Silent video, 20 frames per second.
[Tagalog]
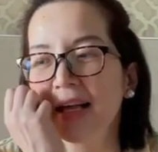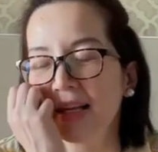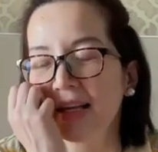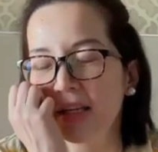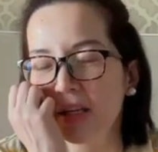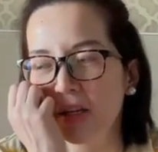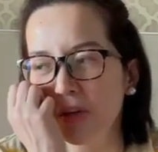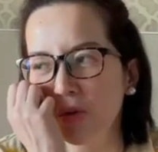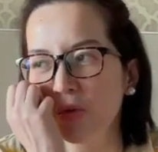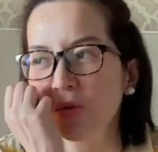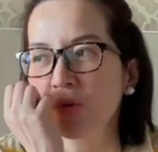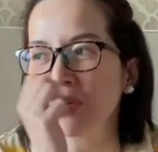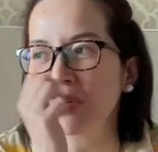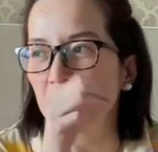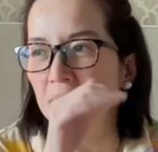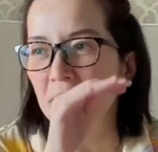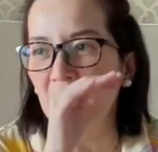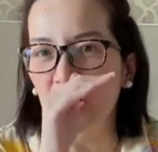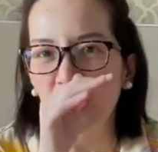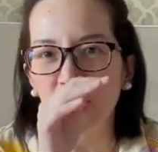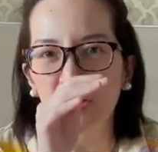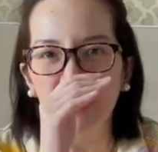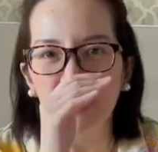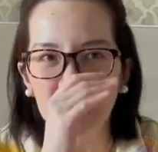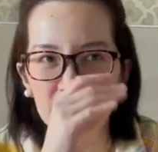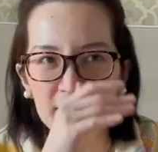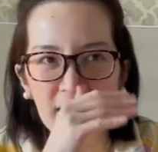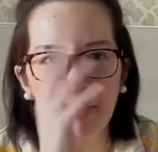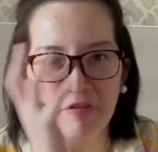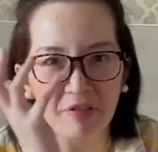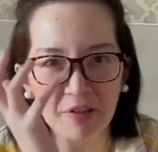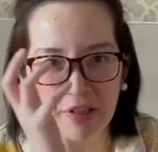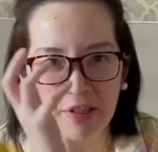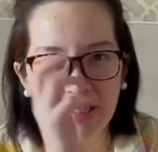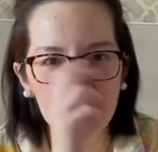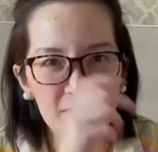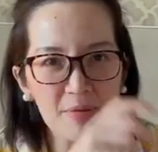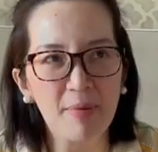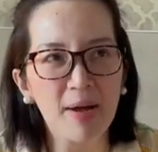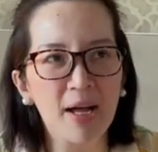you, merong
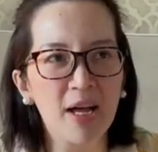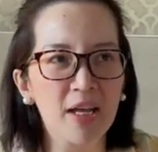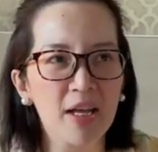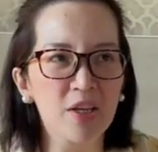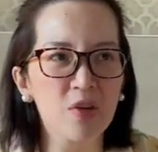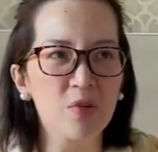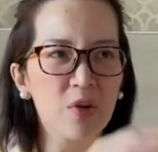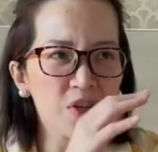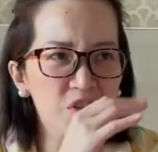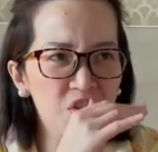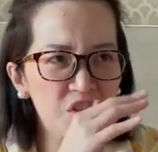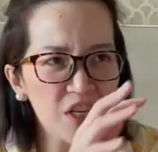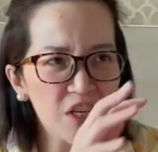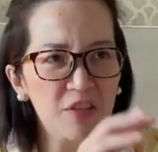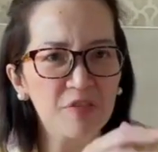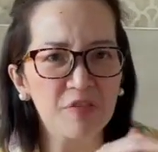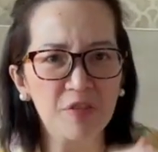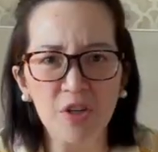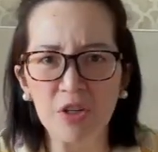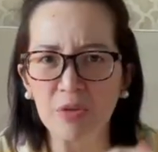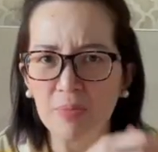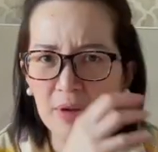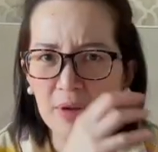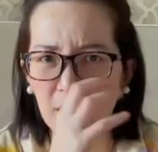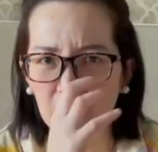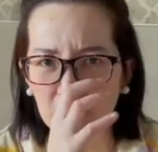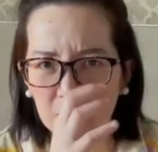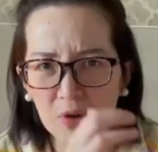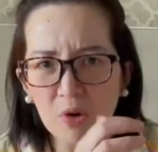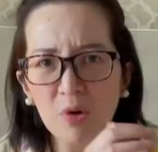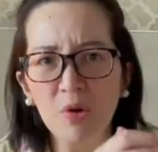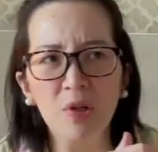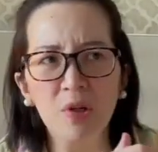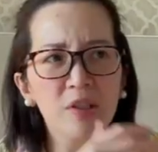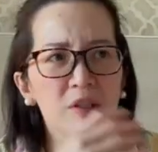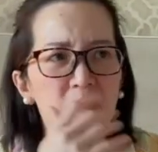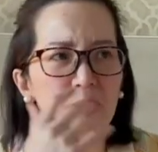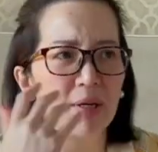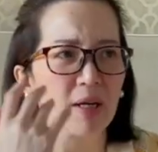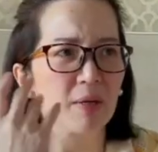levels, di ba? You are silver, you become
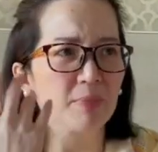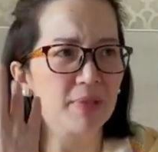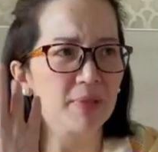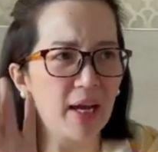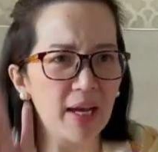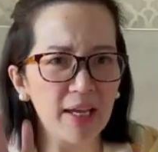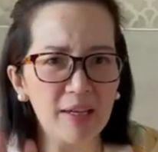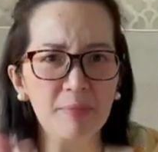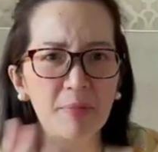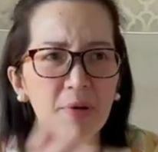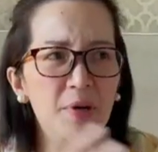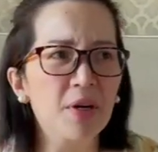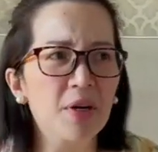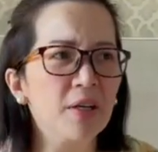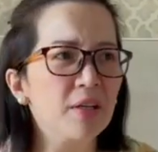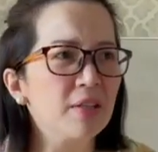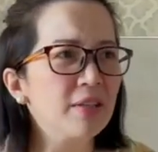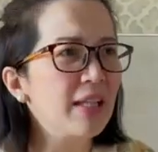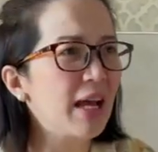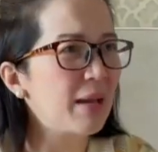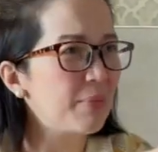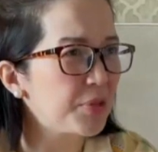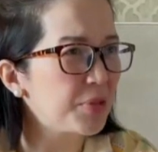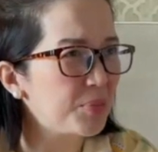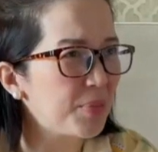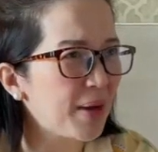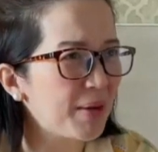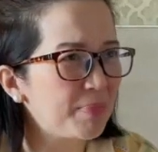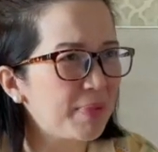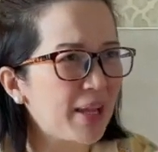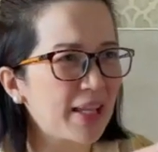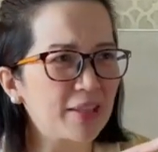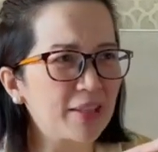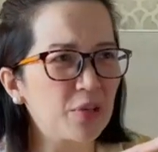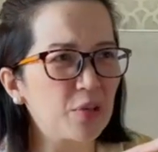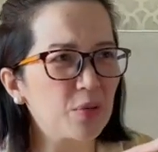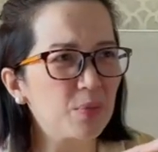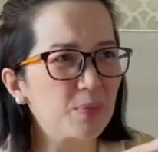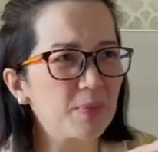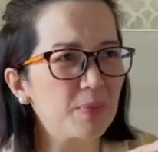gold, you become diamond. Diamond ba?
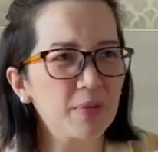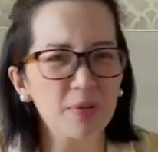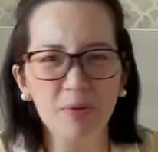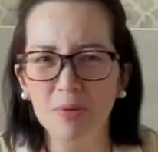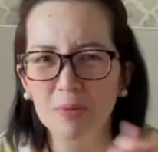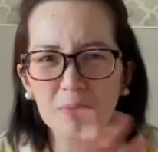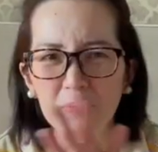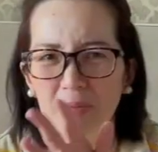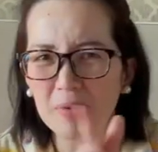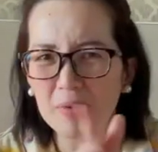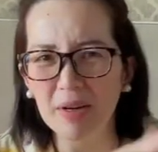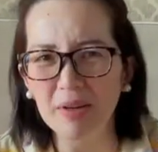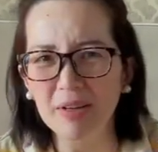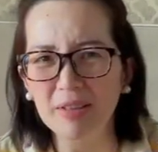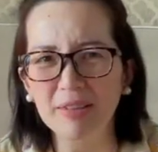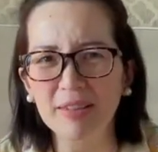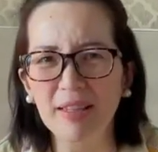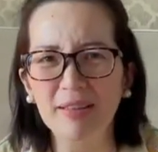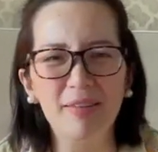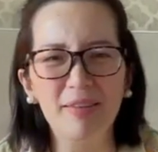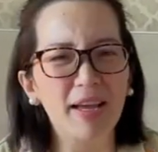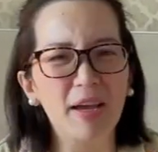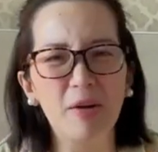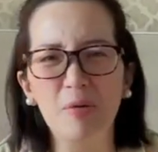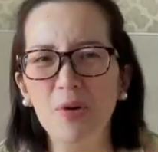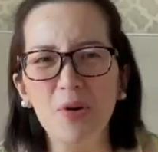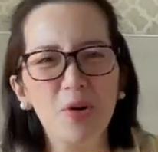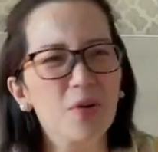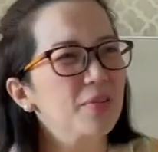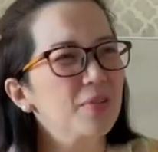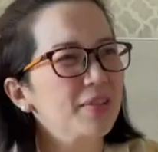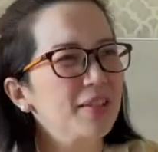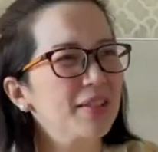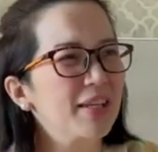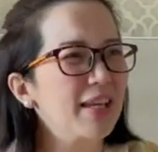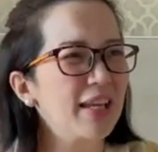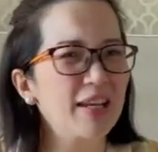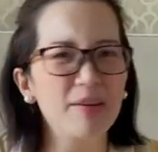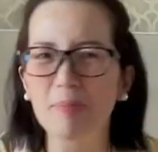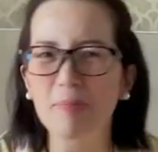Platinum? Ewan ko.
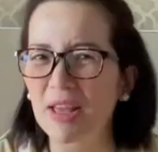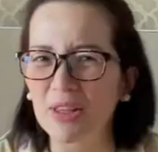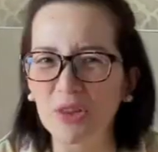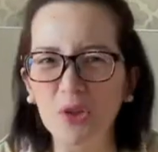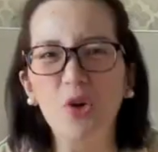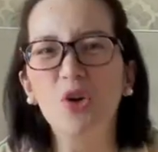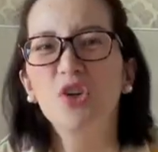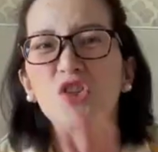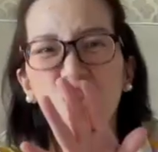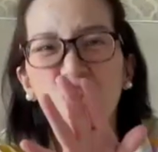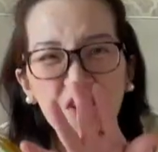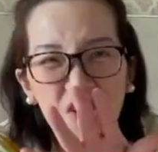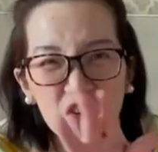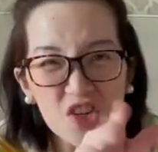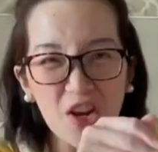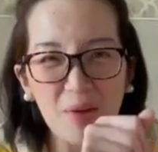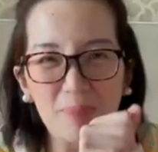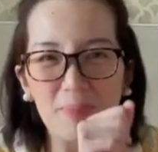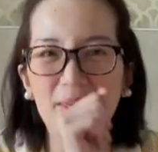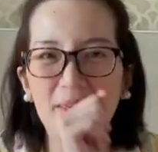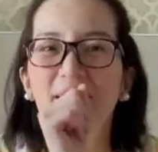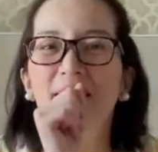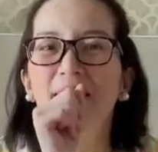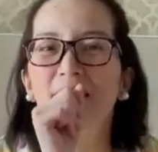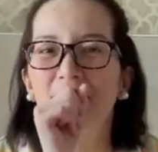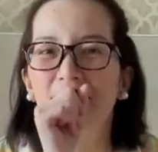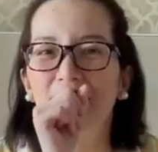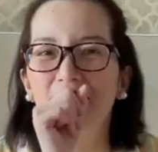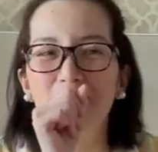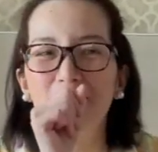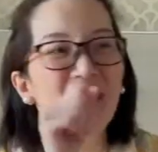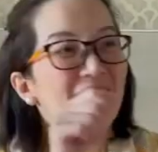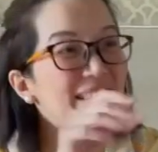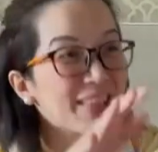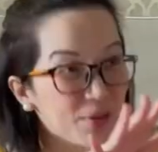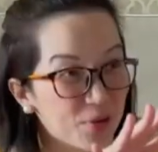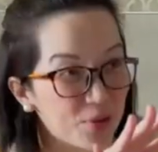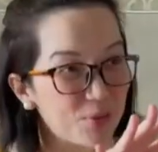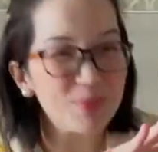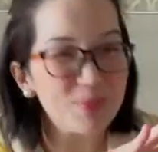Inimbento ko. Sorry, Shopee
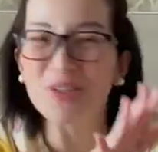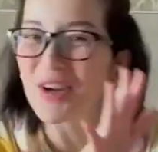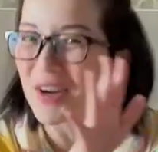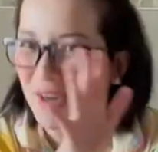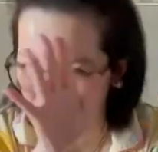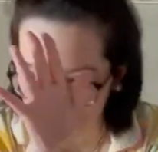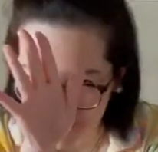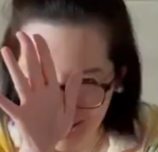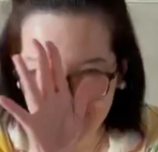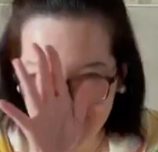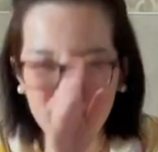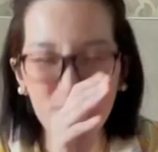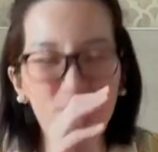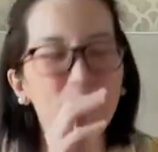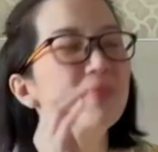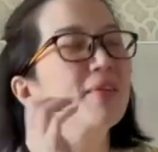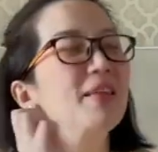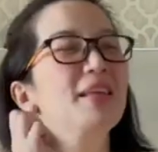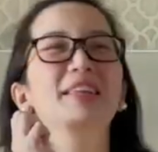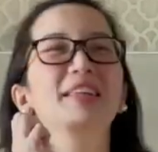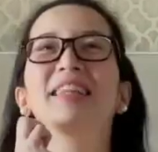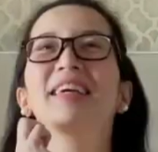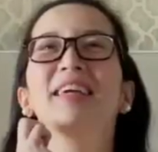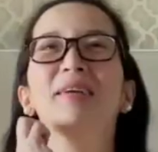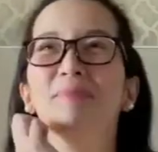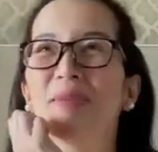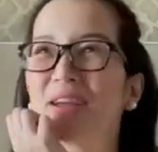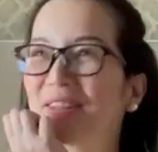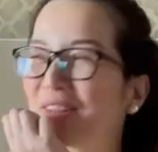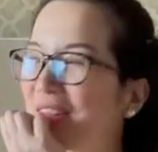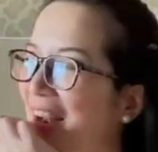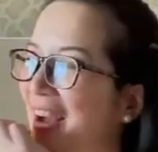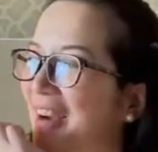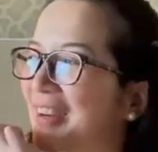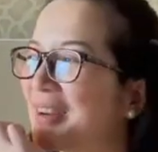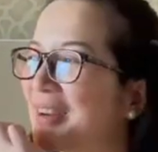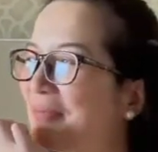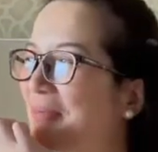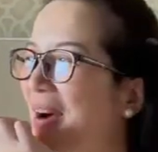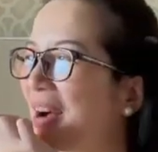Platinum, sorry, platinum. Nag-invento na
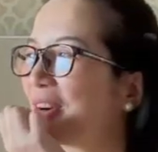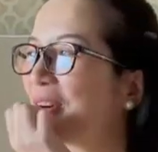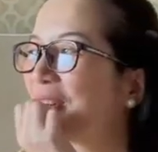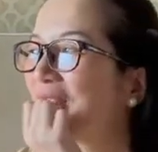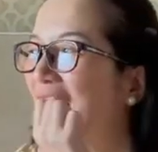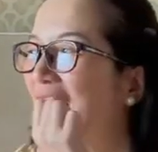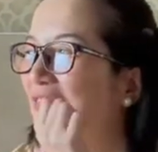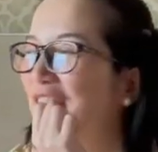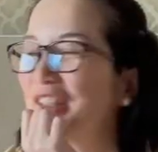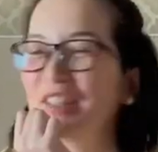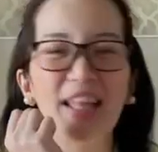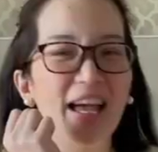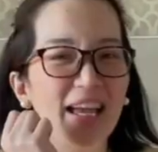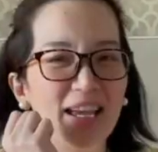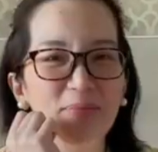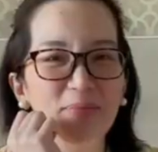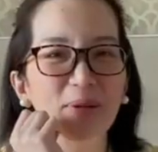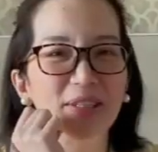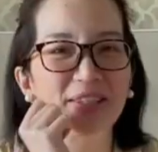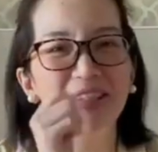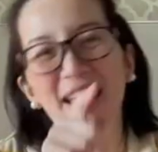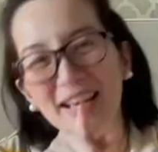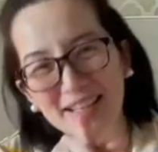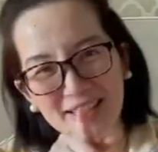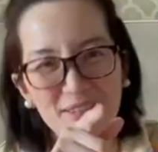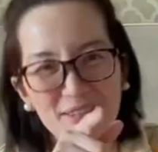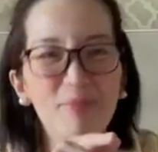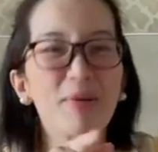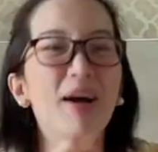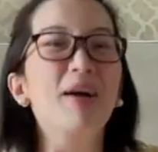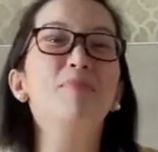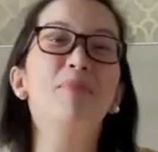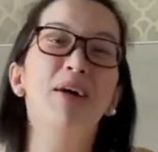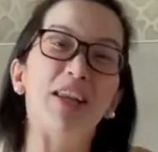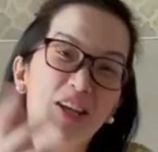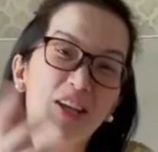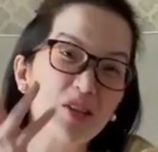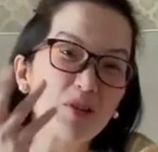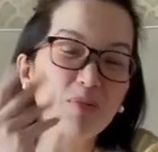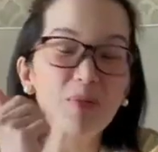ako ng bagong level, diamond. Next,
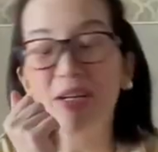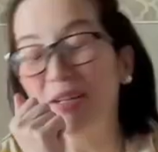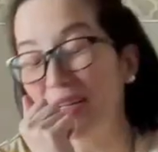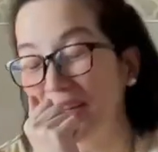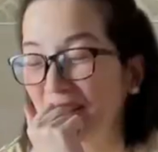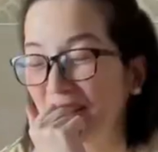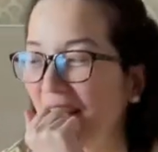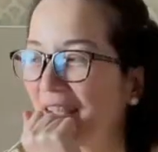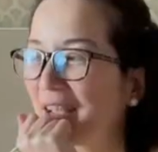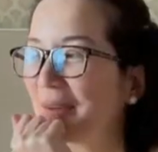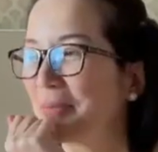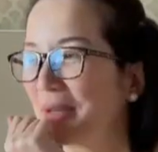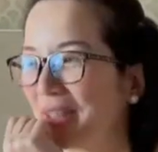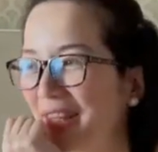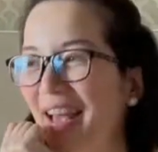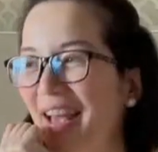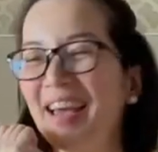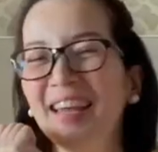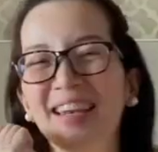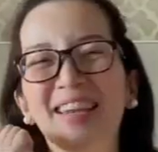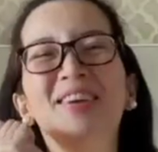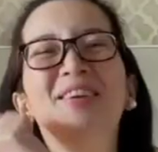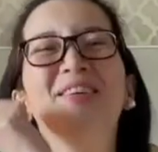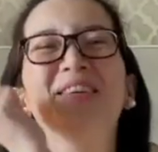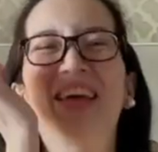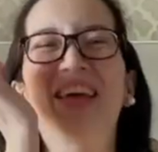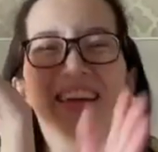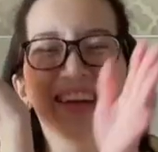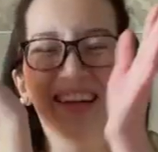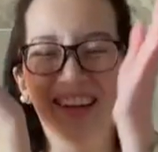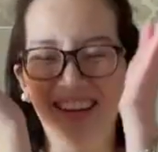malay nyo magka-diamond. Anyway,